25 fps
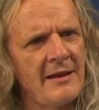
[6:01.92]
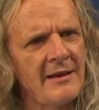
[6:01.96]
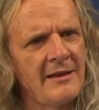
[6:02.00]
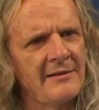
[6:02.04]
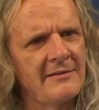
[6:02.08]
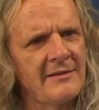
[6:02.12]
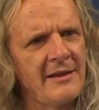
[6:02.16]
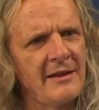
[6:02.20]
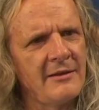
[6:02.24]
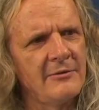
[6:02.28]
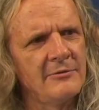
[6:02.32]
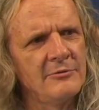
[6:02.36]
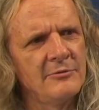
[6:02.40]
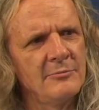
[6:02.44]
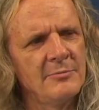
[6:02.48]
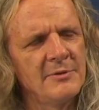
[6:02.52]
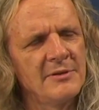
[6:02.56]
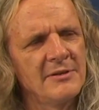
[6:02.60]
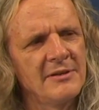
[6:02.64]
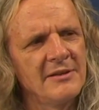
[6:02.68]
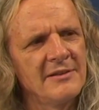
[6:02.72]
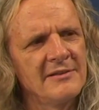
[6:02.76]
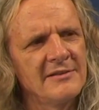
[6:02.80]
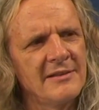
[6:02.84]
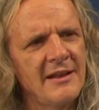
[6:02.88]
deiner Sache und du
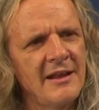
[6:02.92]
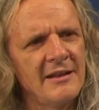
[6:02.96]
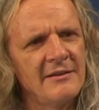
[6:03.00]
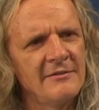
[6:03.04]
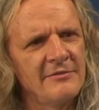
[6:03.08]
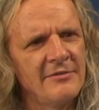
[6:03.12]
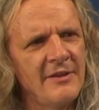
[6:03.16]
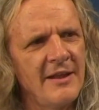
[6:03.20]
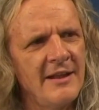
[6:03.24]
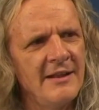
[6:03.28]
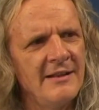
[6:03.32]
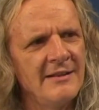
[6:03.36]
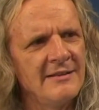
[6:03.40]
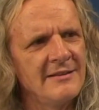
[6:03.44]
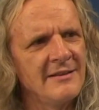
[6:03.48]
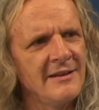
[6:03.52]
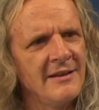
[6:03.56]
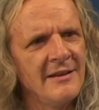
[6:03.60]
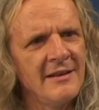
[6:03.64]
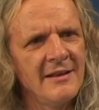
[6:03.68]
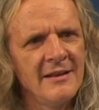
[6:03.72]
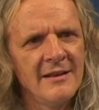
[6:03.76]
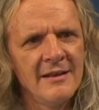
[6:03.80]
betrittst ein Feld,